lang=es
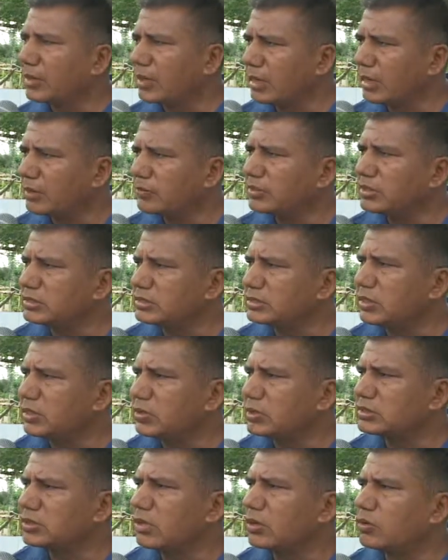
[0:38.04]
el
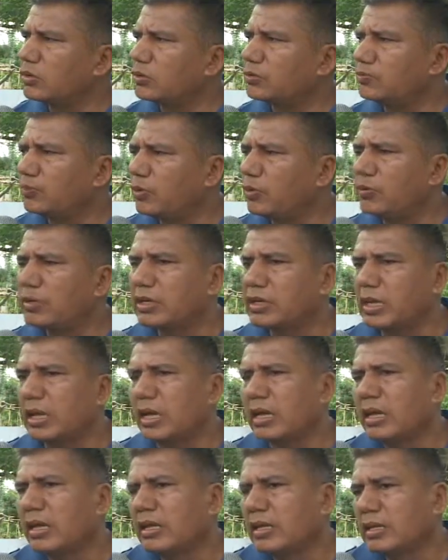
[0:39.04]
Ministerio de Salud
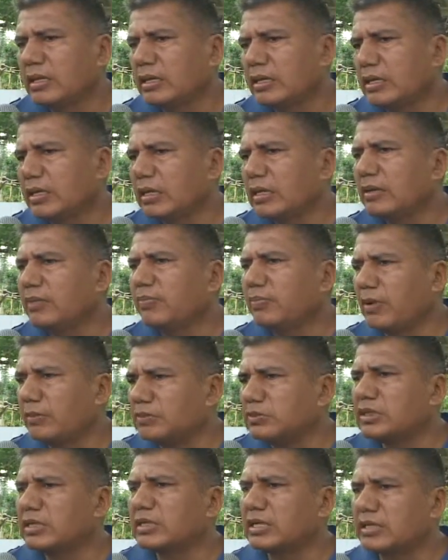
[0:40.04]
Pública y
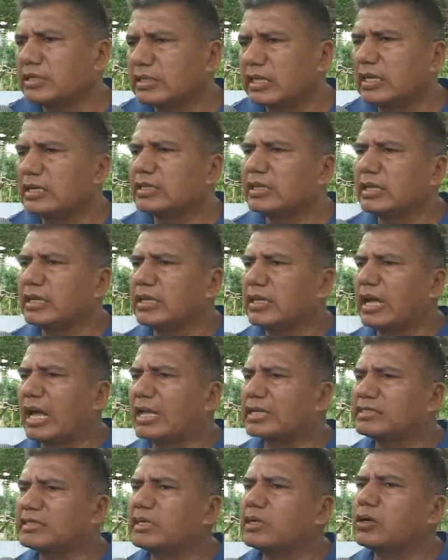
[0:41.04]
vamos a tratar de
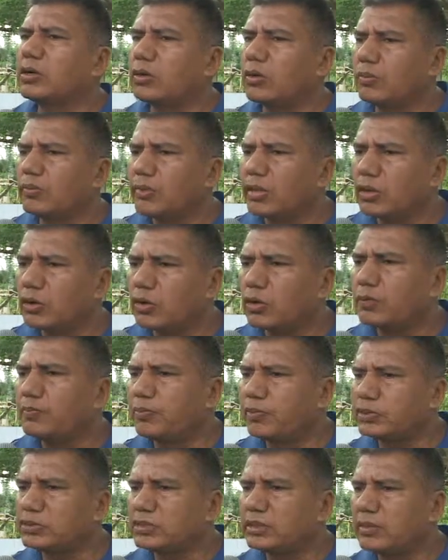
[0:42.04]
hacer lo mejor
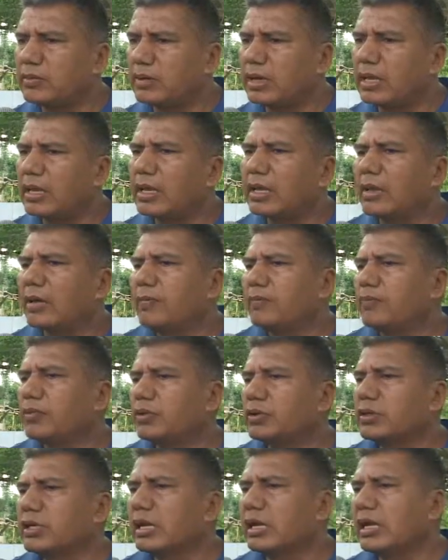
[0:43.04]
posible
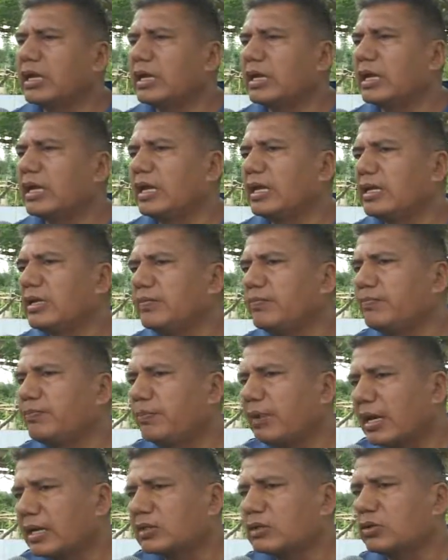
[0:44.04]
porque el
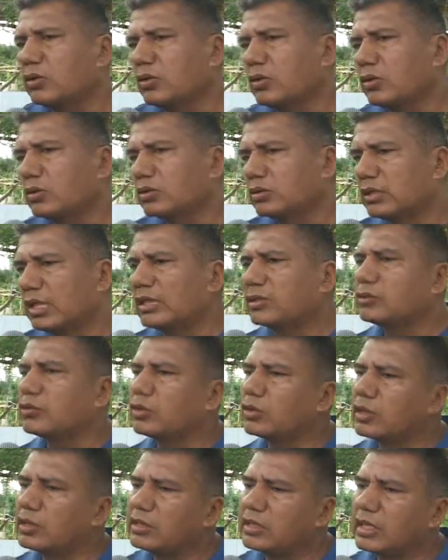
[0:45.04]
impacto
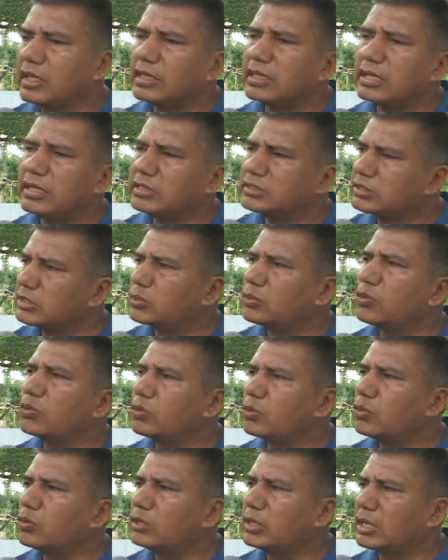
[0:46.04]
tanto de dengue y
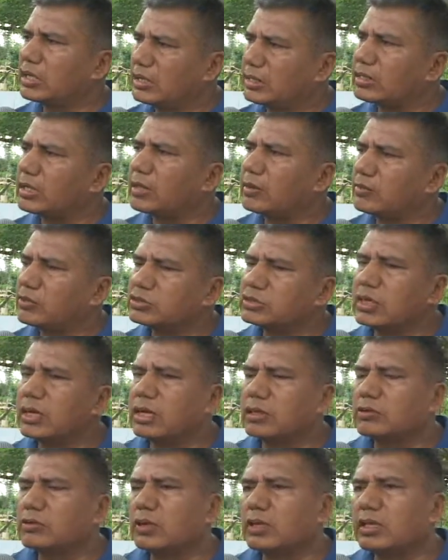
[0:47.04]
chikungunya que tenemos en
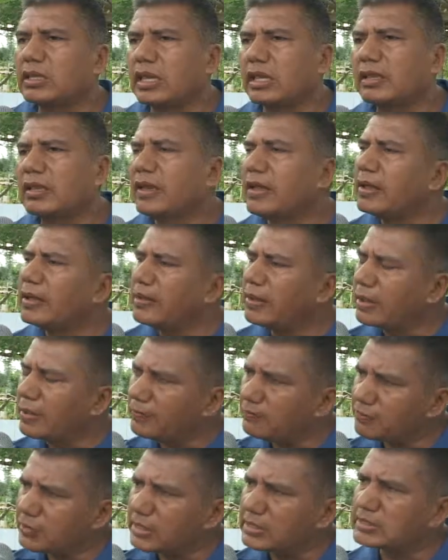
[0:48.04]
la actualidad
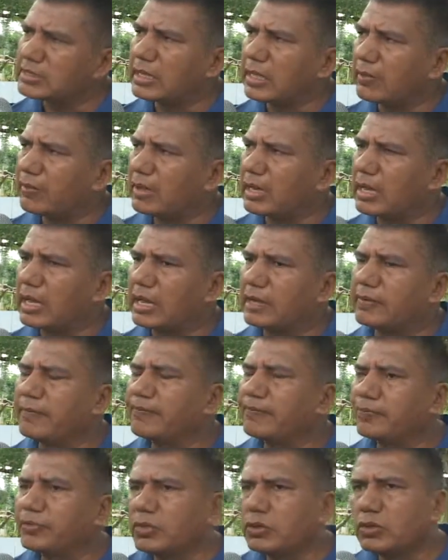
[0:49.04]
empiece a bajar.
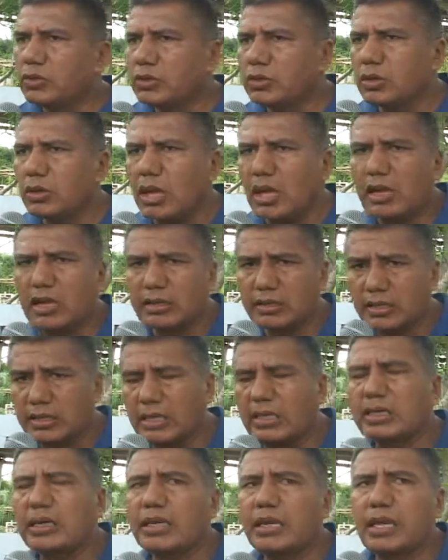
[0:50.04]
Yo ah,
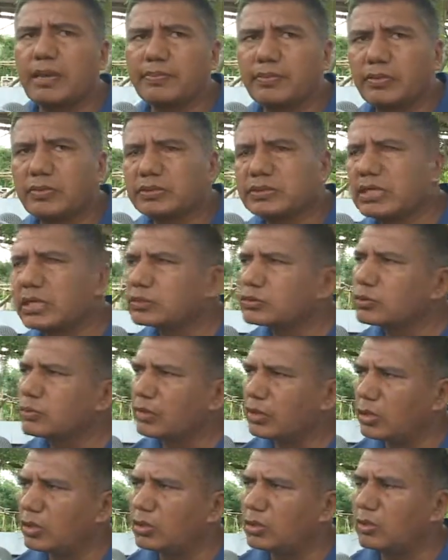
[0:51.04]
quería aprovechar su
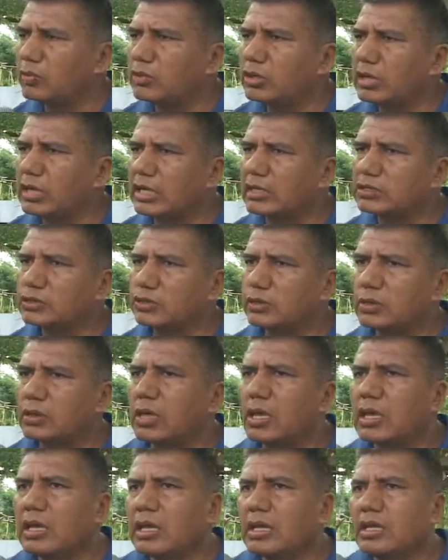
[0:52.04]
medio de comunicación
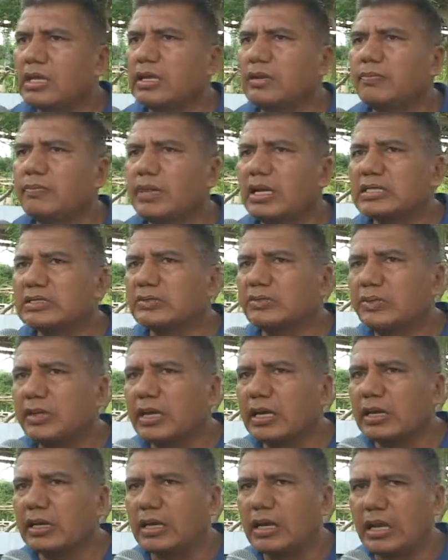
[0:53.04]
y más
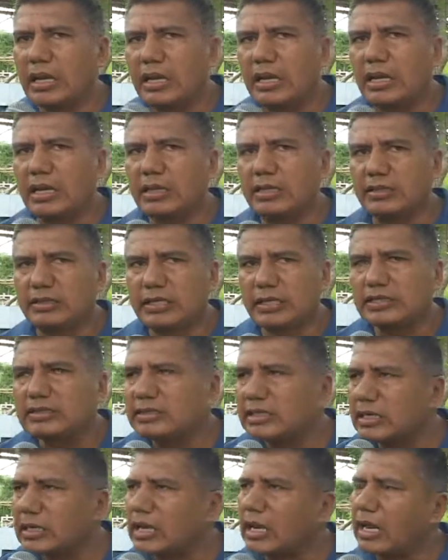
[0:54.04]
bien eh,
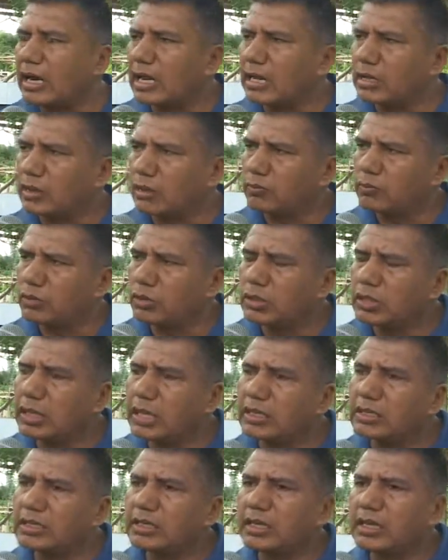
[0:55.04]
decirle a la
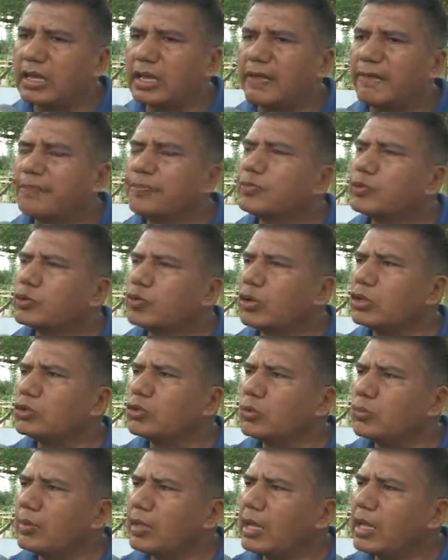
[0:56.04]
comunidad de que
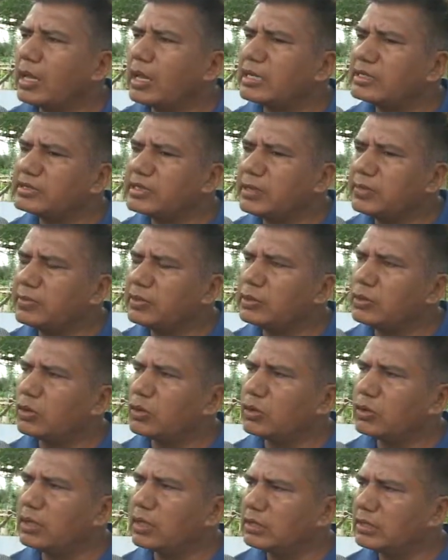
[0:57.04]
cuando vea al
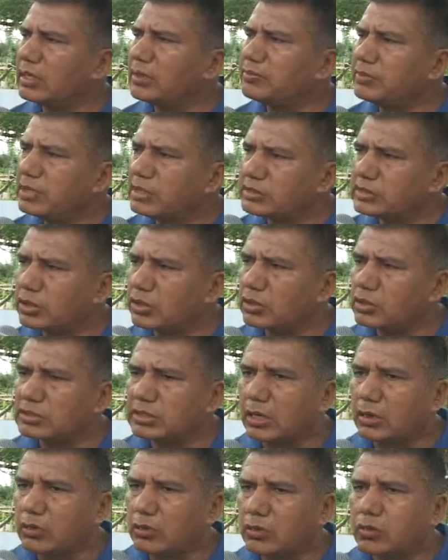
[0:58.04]
servidor del Ministerio de
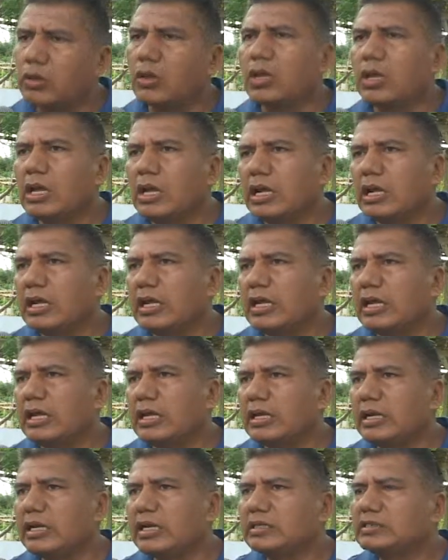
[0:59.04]
Salud, eh,
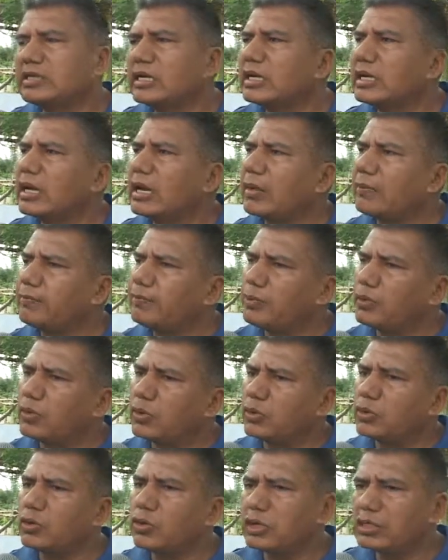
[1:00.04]
les den el
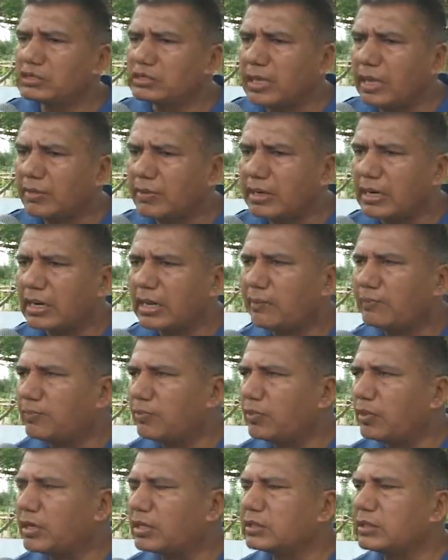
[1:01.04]
apoyo, les abran la
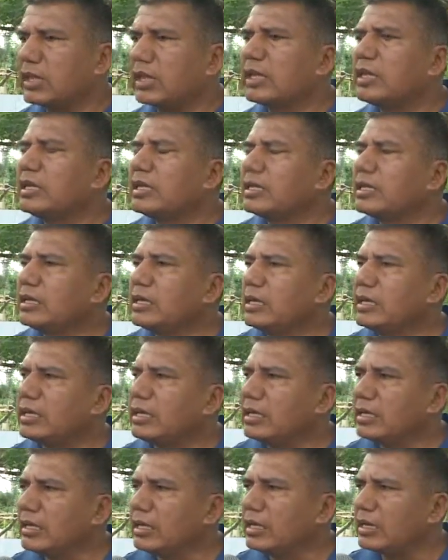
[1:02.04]
puerta y,
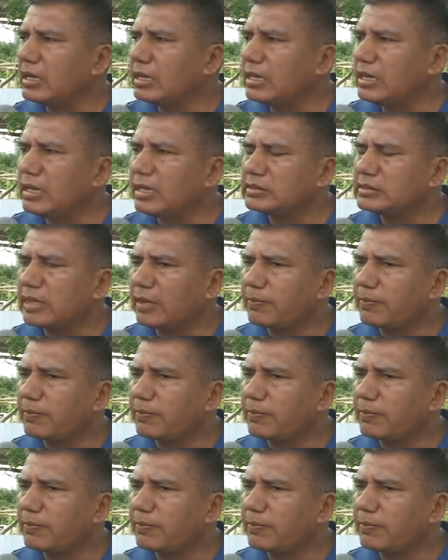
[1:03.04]
y les